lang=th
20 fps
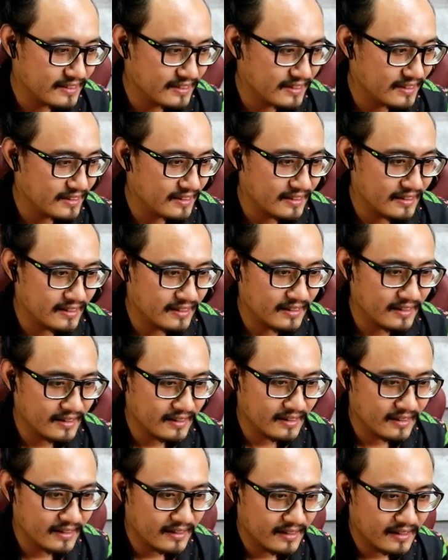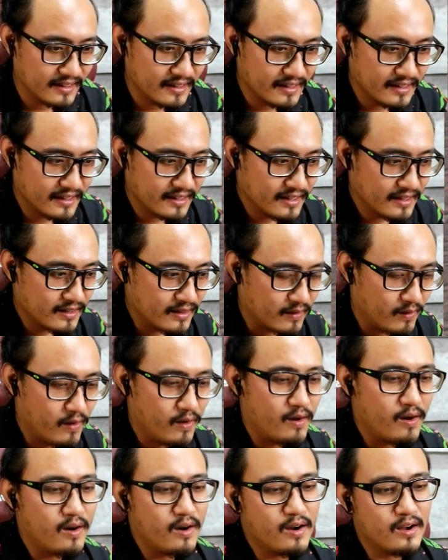ผมเบอร์สี่ครับอ๋อ
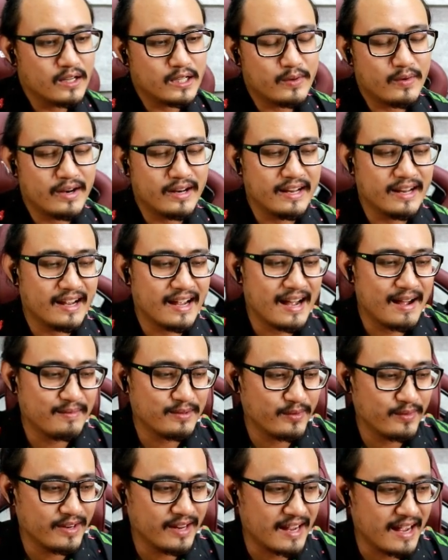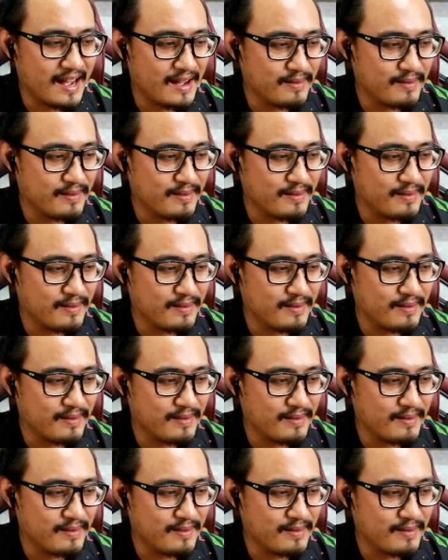สวัสดีครับสวัสดีค